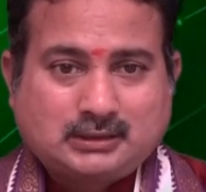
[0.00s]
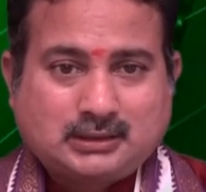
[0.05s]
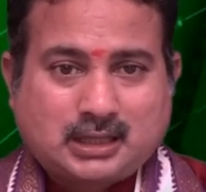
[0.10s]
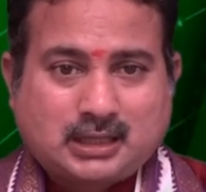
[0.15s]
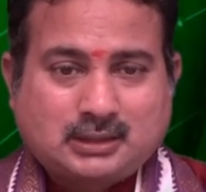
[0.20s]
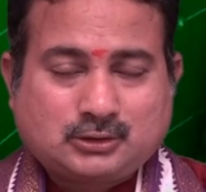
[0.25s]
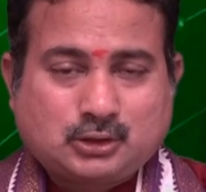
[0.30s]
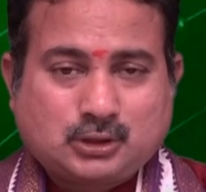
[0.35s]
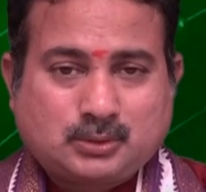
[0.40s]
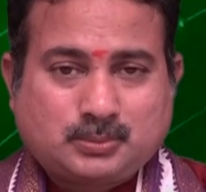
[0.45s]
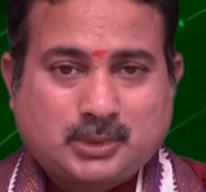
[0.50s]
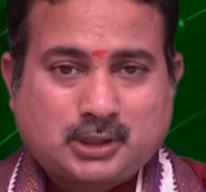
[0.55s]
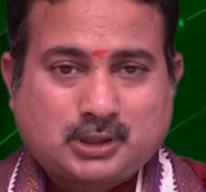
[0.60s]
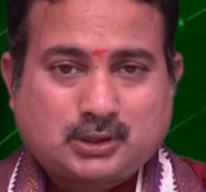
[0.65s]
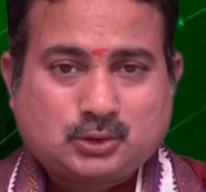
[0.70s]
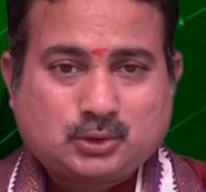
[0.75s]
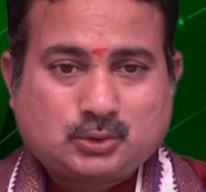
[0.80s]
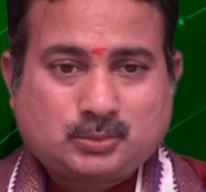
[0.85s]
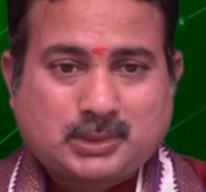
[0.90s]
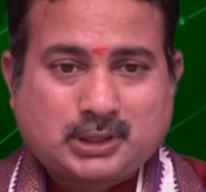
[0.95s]

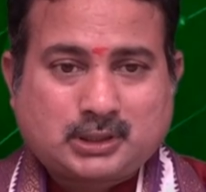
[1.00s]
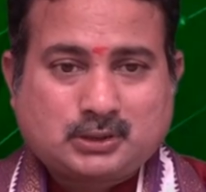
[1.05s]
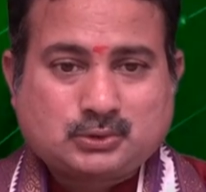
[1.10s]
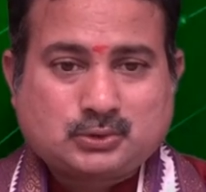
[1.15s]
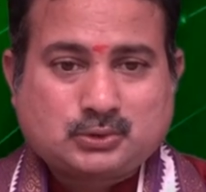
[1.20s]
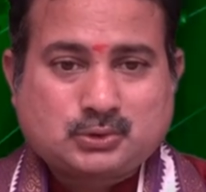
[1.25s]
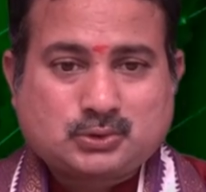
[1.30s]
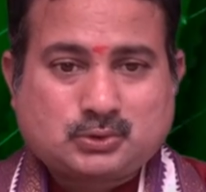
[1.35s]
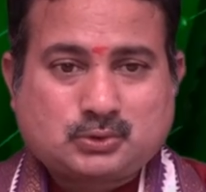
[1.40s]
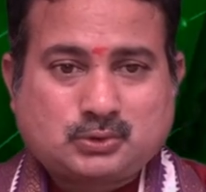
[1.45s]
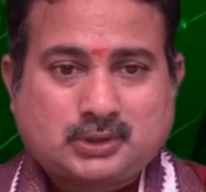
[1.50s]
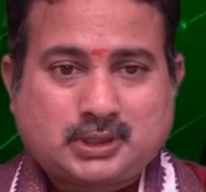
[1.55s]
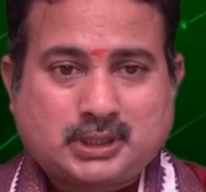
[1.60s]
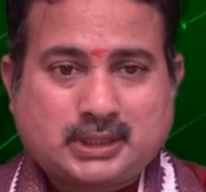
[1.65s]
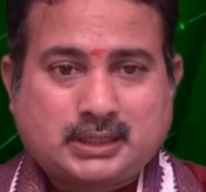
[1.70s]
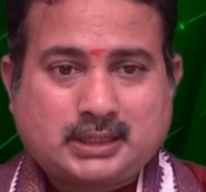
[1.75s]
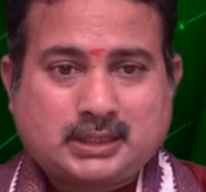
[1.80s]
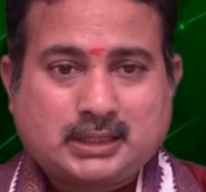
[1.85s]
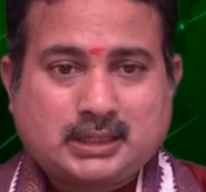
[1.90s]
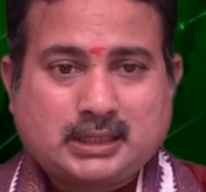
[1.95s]
దాంతోపాటు మనం చూసుకుంటే
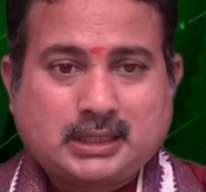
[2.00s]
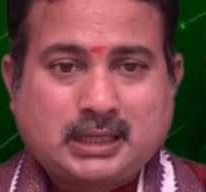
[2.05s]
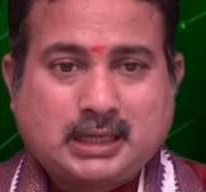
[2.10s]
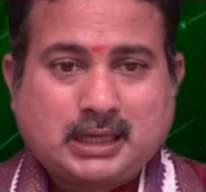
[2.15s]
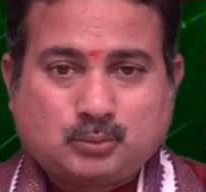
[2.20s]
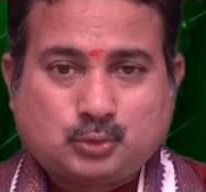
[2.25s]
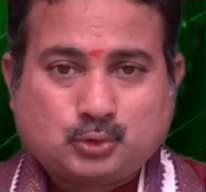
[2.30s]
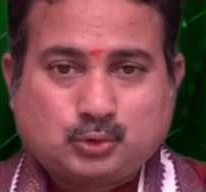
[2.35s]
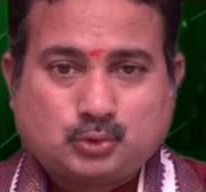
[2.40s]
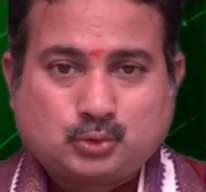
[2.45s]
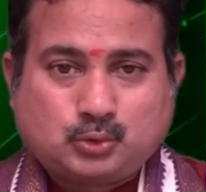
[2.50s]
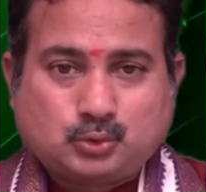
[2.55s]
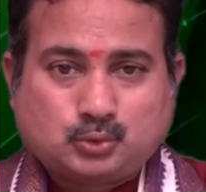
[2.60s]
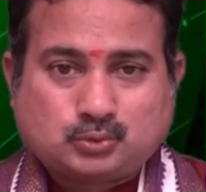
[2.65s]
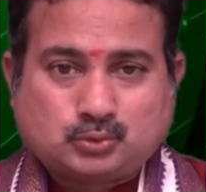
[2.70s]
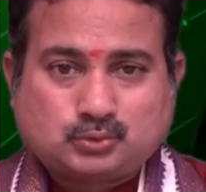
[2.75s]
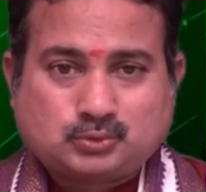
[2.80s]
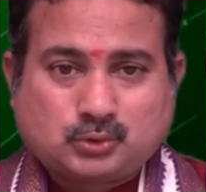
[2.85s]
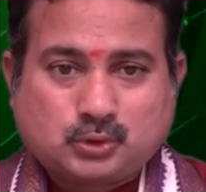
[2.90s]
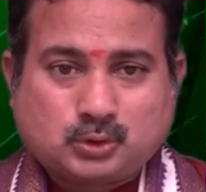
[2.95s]
బుధుడు
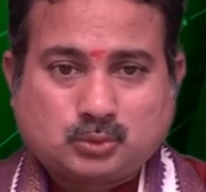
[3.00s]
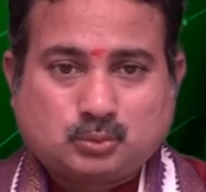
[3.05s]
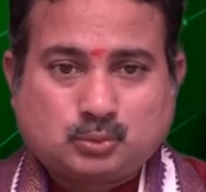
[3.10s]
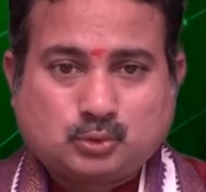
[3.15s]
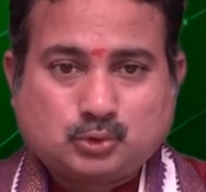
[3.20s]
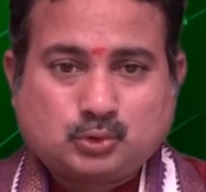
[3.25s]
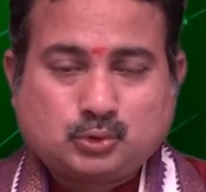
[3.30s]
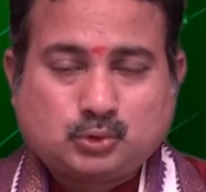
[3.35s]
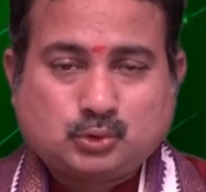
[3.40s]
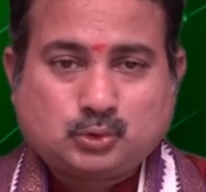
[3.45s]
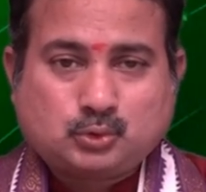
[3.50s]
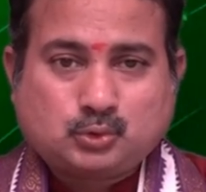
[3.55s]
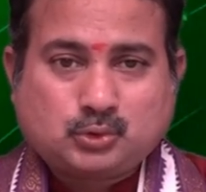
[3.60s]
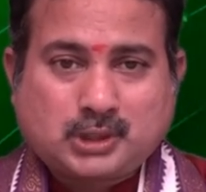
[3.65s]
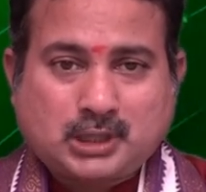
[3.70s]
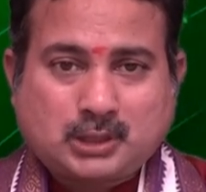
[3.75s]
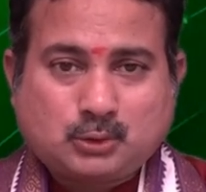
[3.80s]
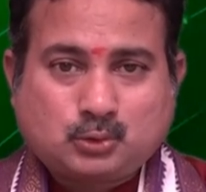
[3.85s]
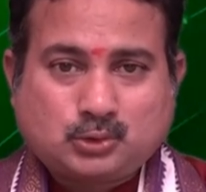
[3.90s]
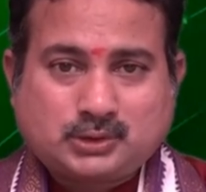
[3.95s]
బుధుడు
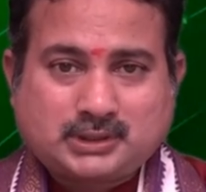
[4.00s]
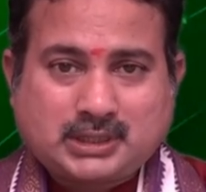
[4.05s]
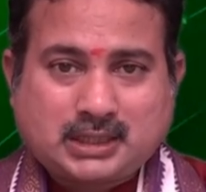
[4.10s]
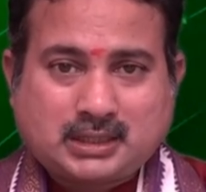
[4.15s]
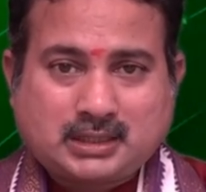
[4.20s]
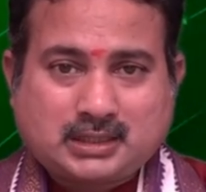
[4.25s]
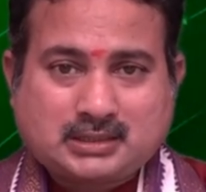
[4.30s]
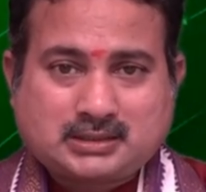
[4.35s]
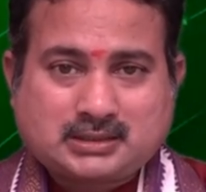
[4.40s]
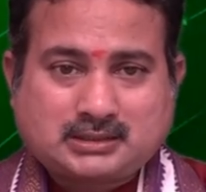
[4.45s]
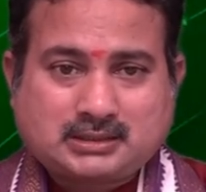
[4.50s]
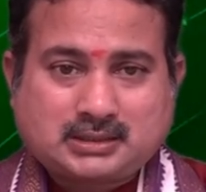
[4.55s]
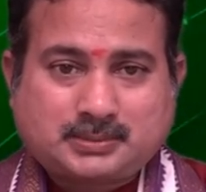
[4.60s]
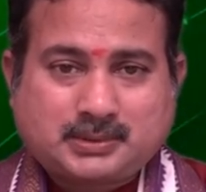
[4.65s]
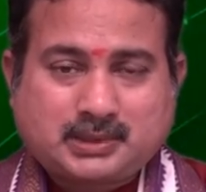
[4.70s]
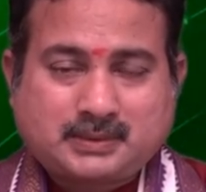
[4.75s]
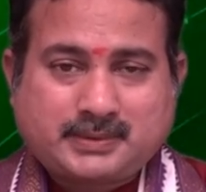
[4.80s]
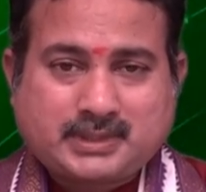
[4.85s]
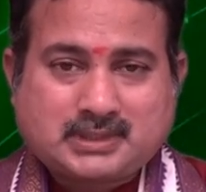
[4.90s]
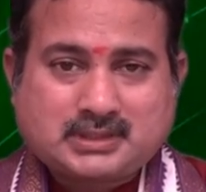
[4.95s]
కూడా కృతికా నక్షత్ర
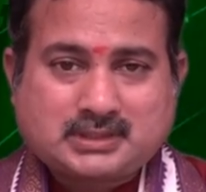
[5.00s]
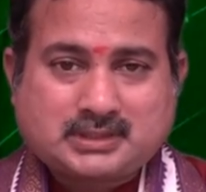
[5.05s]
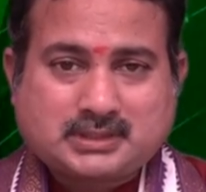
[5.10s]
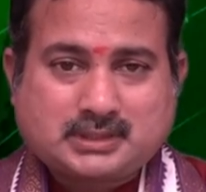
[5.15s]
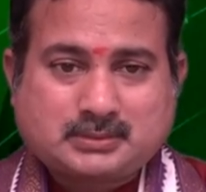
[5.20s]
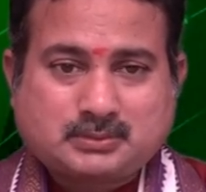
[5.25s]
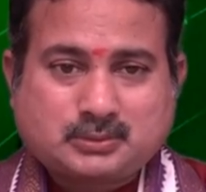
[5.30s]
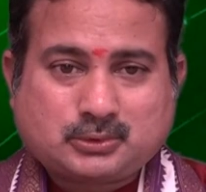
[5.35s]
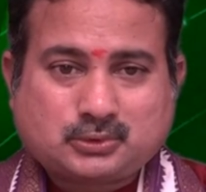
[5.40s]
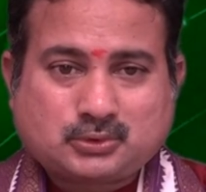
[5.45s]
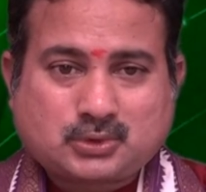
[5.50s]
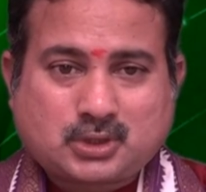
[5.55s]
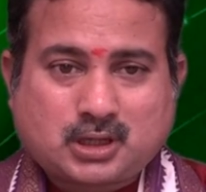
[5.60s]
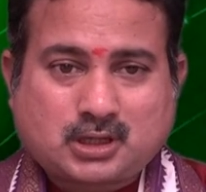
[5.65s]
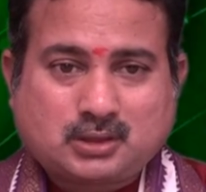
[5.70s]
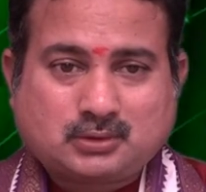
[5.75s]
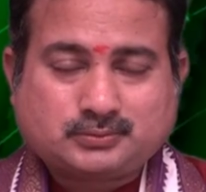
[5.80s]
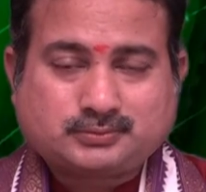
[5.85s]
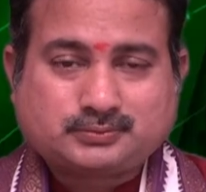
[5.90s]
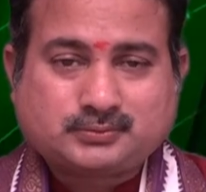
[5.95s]
ప్రవేశం
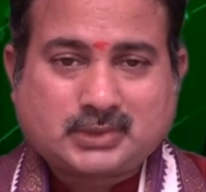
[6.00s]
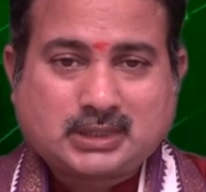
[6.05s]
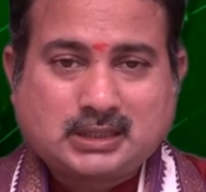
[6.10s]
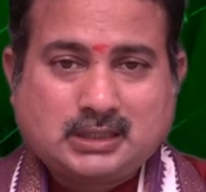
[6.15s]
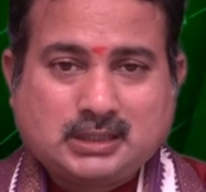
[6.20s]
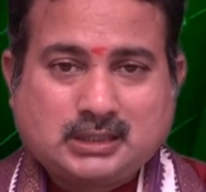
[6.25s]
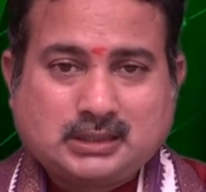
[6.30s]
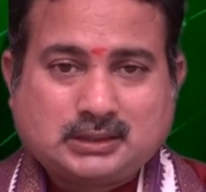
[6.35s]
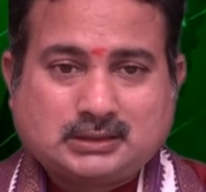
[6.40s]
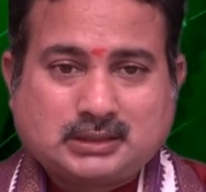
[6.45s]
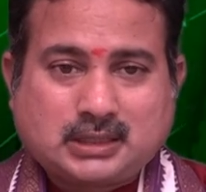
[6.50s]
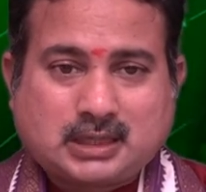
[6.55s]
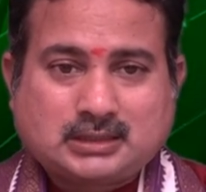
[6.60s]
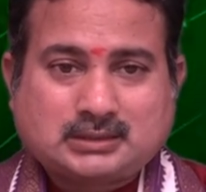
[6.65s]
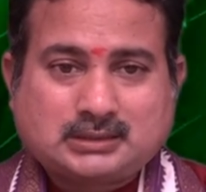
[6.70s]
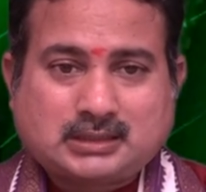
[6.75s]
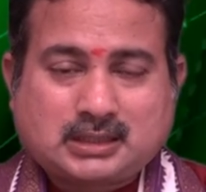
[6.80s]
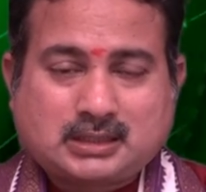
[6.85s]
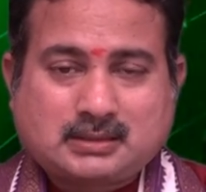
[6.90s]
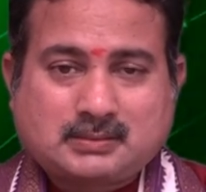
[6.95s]
చేయబోతున్నాడు
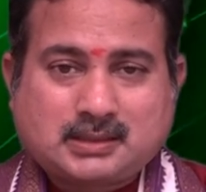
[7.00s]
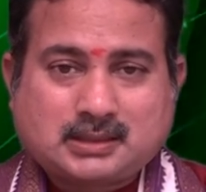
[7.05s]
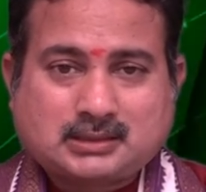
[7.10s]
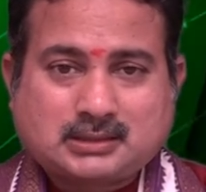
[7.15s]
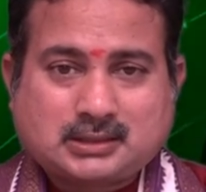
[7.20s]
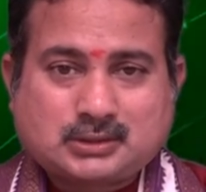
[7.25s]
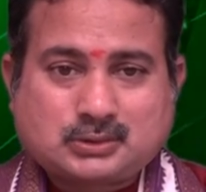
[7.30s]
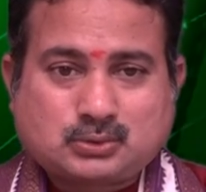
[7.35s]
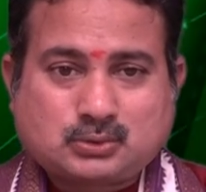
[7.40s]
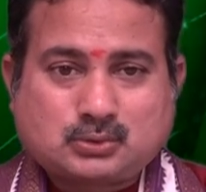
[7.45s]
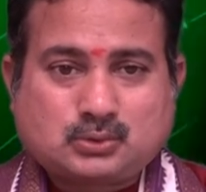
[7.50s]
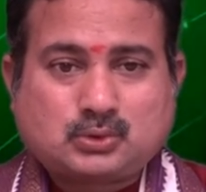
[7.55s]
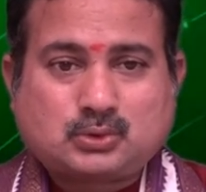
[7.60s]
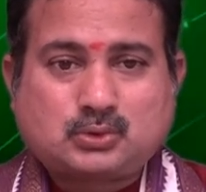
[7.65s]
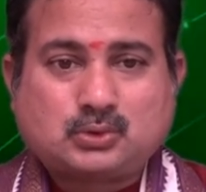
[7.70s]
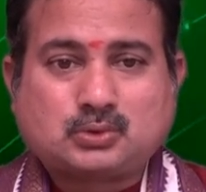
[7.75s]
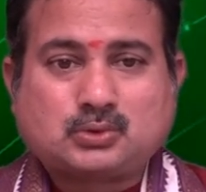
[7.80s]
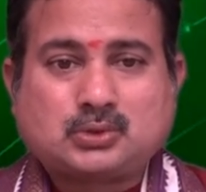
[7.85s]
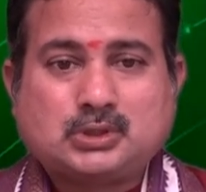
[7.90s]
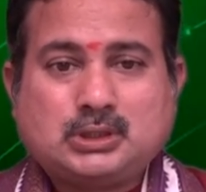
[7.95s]
దాని తర్వాత
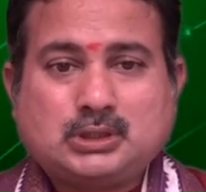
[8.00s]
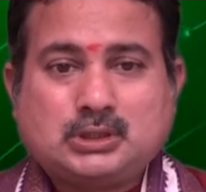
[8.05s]
శుక్రుడు